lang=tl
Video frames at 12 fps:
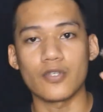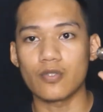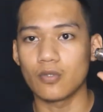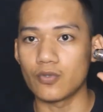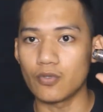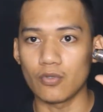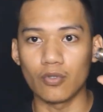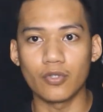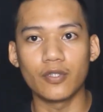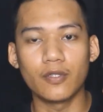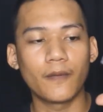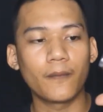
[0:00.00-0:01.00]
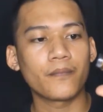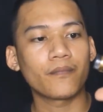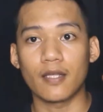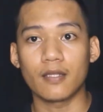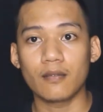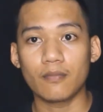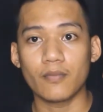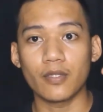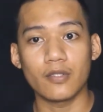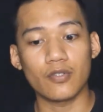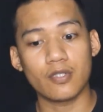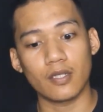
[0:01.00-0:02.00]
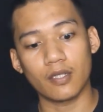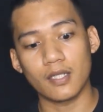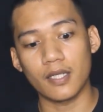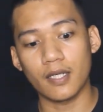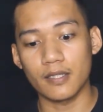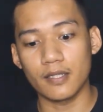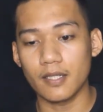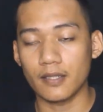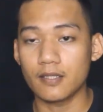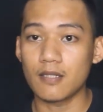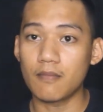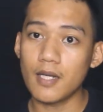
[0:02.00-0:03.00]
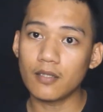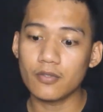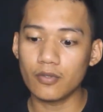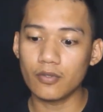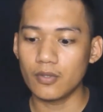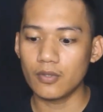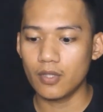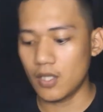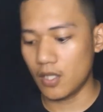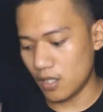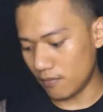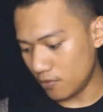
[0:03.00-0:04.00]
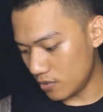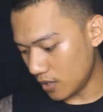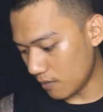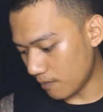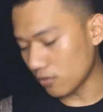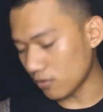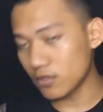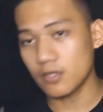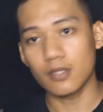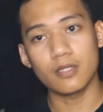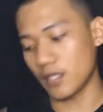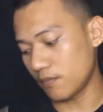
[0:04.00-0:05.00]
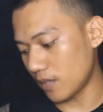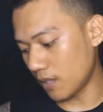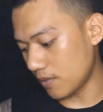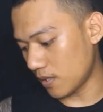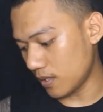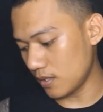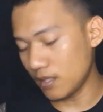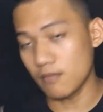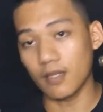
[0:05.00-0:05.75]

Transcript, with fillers: which is also good ayan pwede niyo siyang ilagay direkta sa bag niyo I'm using a pouch, syempre para hindi